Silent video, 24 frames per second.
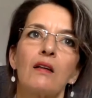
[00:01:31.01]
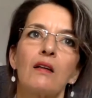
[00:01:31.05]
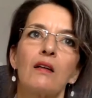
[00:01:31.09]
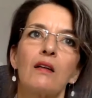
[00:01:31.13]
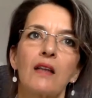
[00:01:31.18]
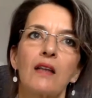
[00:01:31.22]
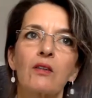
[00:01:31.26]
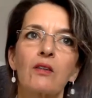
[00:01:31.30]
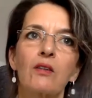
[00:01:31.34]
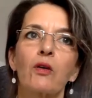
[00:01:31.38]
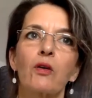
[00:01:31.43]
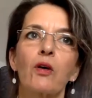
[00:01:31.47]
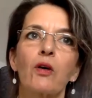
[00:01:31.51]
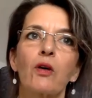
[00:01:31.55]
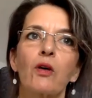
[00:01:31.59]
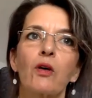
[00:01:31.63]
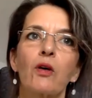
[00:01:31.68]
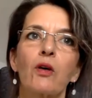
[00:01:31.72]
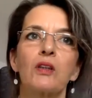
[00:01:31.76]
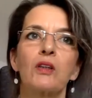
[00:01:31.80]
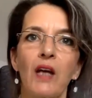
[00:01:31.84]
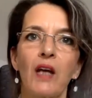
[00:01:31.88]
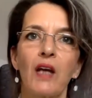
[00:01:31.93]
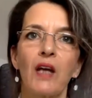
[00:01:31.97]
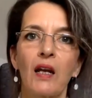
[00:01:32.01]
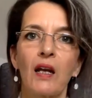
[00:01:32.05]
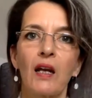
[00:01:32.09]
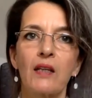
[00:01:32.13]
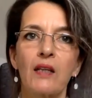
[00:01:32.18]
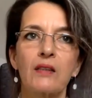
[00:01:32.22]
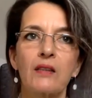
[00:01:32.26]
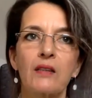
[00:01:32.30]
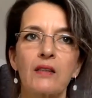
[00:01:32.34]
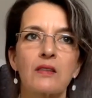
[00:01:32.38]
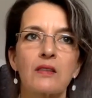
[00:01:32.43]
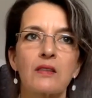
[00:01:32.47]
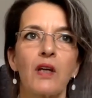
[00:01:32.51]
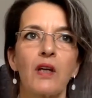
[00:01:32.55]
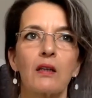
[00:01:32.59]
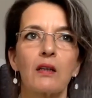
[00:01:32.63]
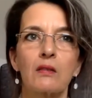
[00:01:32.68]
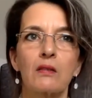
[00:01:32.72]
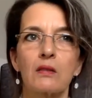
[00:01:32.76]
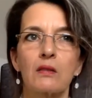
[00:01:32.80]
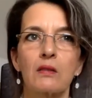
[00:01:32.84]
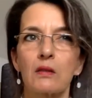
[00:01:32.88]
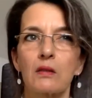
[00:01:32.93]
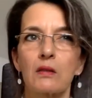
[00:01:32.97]
Dann könnte gewährleistet
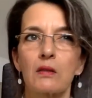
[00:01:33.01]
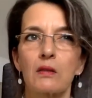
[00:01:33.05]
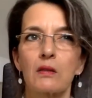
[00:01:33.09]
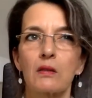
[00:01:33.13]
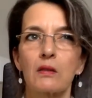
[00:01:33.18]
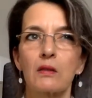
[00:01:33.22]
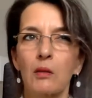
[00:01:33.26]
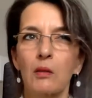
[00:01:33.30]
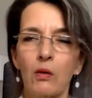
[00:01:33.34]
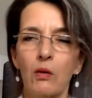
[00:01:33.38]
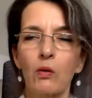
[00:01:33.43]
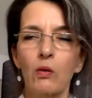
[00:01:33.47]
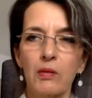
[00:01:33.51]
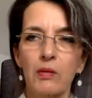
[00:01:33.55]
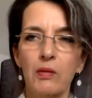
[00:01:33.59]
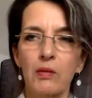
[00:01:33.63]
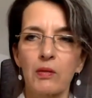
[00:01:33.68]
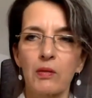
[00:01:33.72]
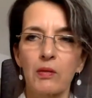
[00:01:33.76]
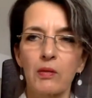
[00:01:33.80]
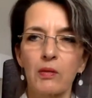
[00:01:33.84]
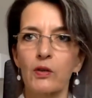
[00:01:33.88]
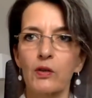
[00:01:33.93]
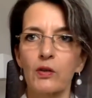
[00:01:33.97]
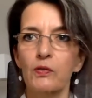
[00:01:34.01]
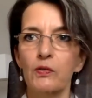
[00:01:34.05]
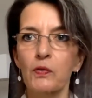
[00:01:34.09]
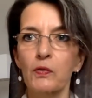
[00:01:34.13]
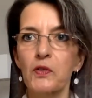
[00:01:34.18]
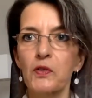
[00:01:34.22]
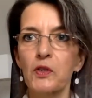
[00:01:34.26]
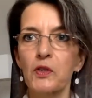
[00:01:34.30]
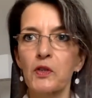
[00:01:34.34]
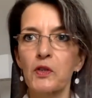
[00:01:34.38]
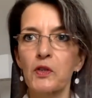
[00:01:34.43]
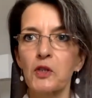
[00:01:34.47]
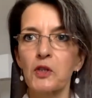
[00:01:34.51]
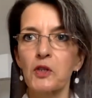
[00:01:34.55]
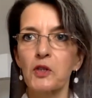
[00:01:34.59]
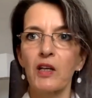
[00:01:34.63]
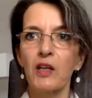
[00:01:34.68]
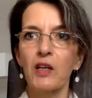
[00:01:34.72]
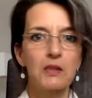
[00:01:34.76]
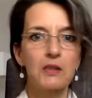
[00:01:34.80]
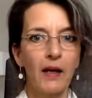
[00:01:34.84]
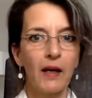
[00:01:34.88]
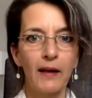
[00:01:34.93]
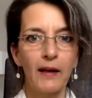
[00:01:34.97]
werden, dass, ich habe mal geguckt, 2050 wäre
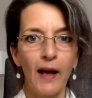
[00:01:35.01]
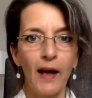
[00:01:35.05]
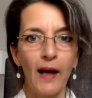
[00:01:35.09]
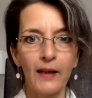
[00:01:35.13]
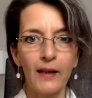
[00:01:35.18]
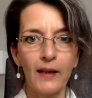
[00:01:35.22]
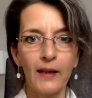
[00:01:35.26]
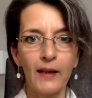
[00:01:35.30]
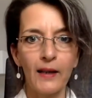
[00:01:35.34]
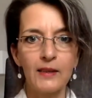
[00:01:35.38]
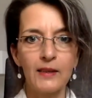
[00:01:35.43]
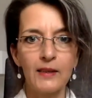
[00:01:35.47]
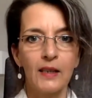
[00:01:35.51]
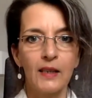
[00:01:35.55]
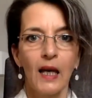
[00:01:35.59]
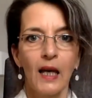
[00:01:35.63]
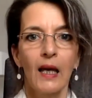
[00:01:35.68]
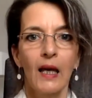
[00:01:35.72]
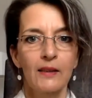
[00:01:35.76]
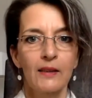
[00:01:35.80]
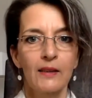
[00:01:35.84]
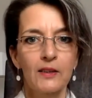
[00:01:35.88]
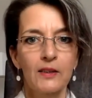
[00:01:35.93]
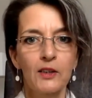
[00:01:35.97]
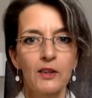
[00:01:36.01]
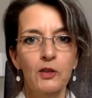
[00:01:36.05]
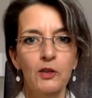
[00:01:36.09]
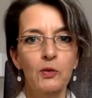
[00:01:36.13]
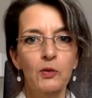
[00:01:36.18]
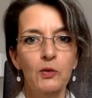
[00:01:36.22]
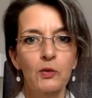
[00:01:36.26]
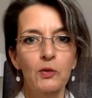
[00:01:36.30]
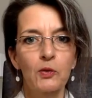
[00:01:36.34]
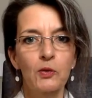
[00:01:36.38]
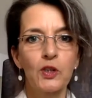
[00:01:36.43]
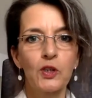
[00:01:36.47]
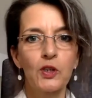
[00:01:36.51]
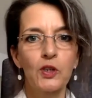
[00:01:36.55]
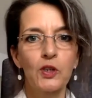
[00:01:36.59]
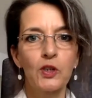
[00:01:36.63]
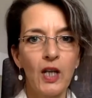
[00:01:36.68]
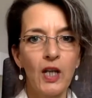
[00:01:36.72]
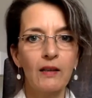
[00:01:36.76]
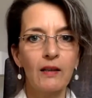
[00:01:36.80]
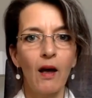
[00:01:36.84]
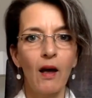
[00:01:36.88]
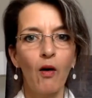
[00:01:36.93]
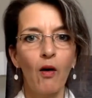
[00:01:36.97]
ich 82, dass ich durch die
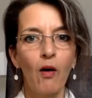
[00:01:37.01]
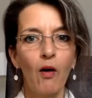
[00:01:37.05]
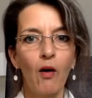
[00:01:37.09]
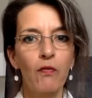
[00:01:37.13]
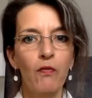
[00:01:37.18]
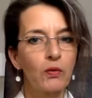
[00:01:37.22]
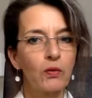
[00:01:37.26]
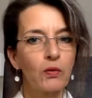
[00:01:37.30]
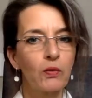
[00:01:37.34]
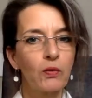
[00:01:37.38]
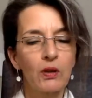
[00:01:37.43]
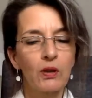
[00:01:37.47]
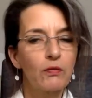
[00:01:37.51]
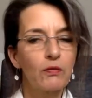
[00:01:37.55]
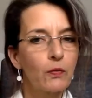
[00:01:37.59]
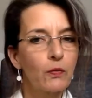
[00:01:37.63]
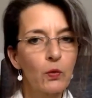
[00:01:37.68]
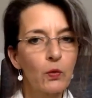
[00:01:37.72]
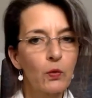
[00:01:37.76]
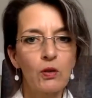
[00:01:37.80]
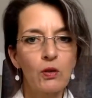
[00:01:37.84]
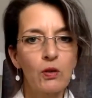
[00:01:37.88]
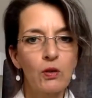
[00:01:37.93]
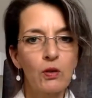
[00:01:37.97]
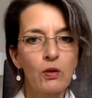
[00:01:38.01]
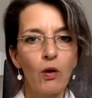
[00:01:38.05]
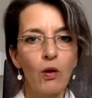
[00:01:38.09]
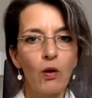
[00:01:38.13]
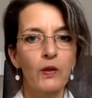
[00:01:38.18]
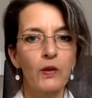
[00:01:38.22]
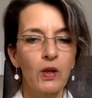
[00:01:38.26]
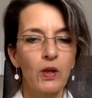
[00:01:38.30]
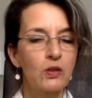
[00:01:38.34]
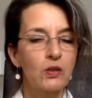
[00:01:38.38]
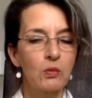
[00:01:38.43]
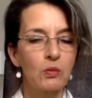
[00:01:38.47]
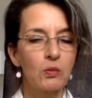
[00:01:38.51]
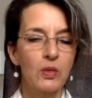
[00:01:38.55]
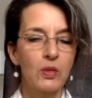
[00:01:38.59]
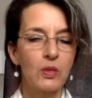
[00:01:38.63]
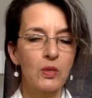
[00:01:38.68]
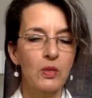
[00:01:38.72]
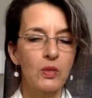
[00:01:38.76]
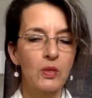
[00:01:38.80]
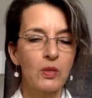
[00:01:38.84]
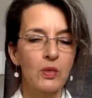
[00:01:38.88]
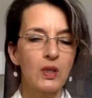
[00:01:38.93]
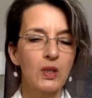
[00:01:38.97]
Stadt laufe und in fußläufig oder
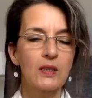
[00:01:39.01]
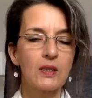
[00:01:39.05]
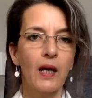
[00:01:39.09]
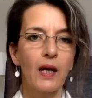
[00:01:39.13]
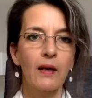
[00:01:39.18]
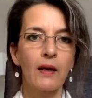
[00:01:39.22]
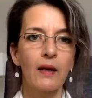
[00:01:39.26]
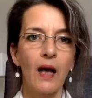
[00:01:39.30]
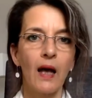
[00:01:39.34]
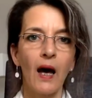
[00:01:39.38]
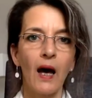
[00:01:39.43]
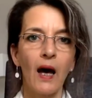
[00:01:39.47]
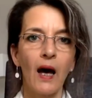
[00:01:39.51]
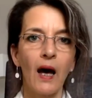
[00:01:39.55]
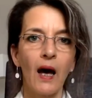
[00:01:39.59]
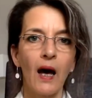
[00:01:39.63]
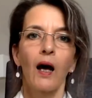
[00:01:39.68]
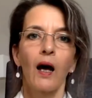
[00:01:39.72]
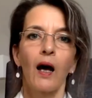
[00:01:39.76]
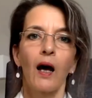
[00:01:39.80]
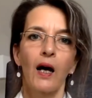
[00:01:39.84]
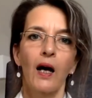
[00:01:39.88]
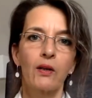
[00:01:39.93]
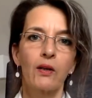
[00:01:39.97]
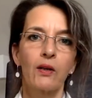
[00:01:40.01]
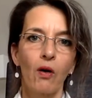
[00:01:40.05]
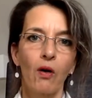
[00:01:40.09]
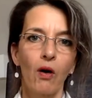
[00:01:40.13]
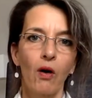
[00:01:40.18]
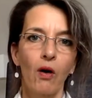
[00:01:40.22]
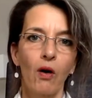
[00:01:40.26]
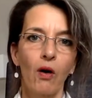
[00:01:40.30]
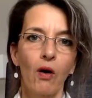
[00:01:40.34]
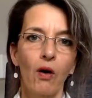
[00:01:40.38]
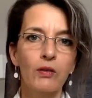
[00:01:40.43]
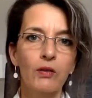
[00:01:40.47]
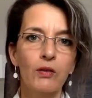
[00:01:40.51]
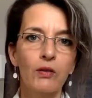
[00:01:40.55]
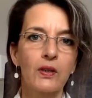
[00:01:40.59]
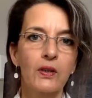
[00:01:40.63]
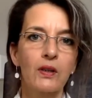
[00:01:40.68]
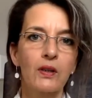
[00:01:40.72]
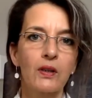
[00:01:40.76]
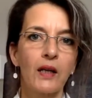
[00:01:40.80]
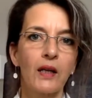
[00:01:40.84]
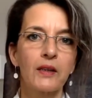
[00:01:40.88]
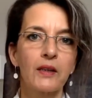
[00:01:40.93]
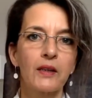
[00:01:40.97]
zumindest sehr nah einen Ort
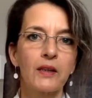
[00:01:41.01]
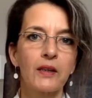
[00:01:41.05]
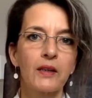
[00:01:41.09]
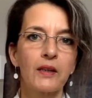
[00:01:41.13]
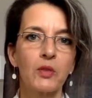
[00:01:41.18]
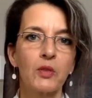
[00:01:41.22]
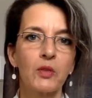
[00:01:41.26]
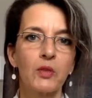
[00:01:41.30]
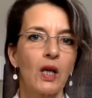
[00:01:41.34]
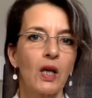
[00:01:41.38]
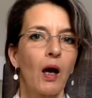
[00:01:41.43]
finde, an dem ich